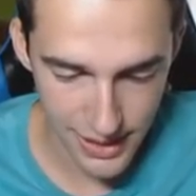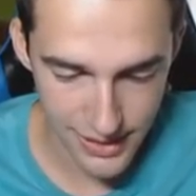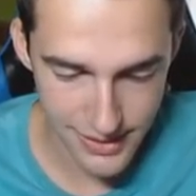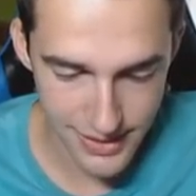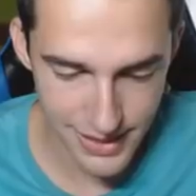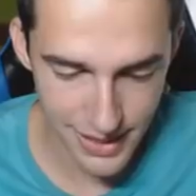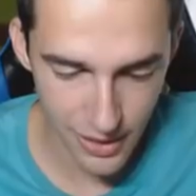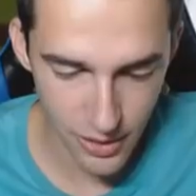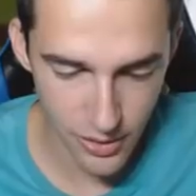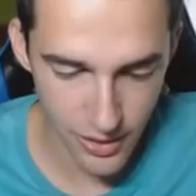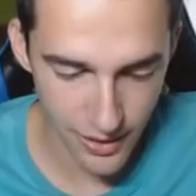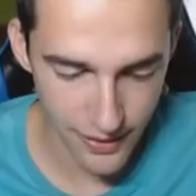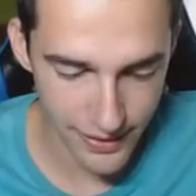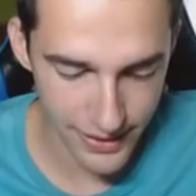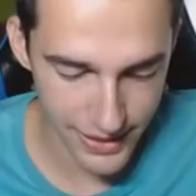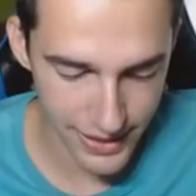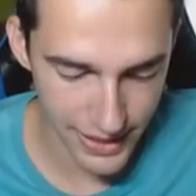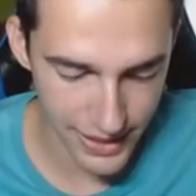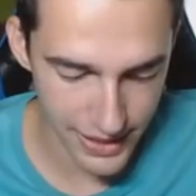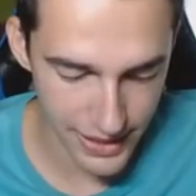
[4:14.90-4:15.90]
Ha tirado la
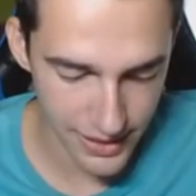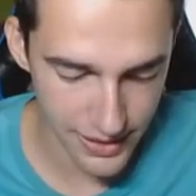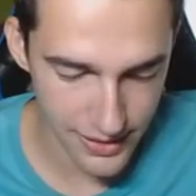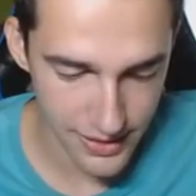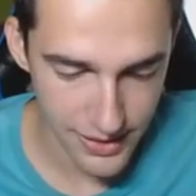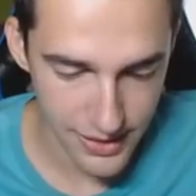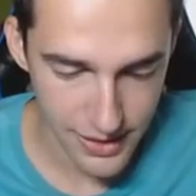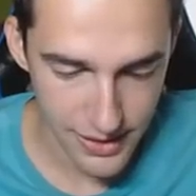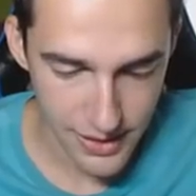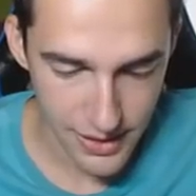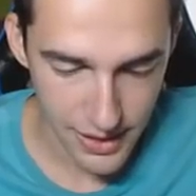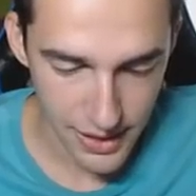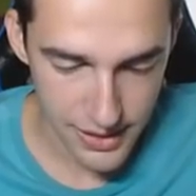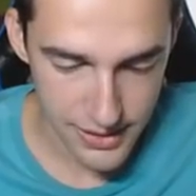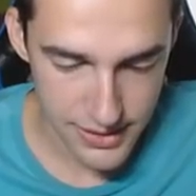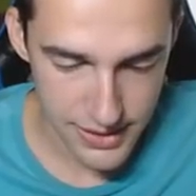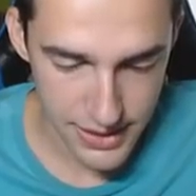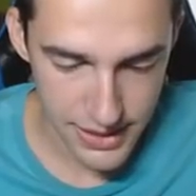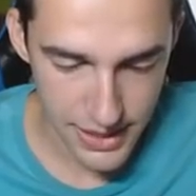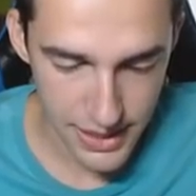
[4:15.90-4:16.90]
descarga.
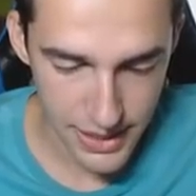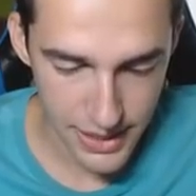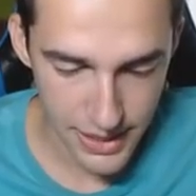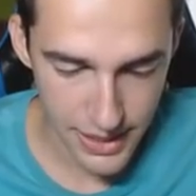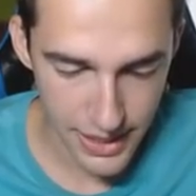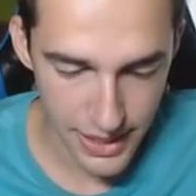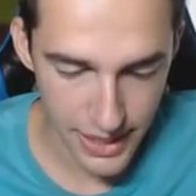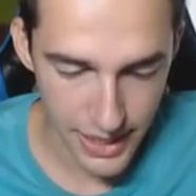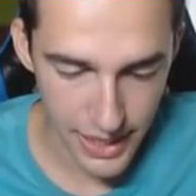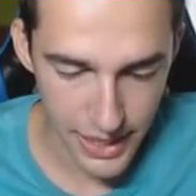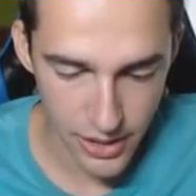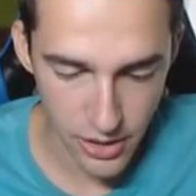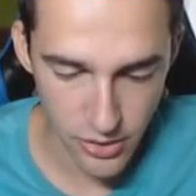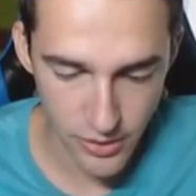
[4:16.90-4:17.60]
Así que eh,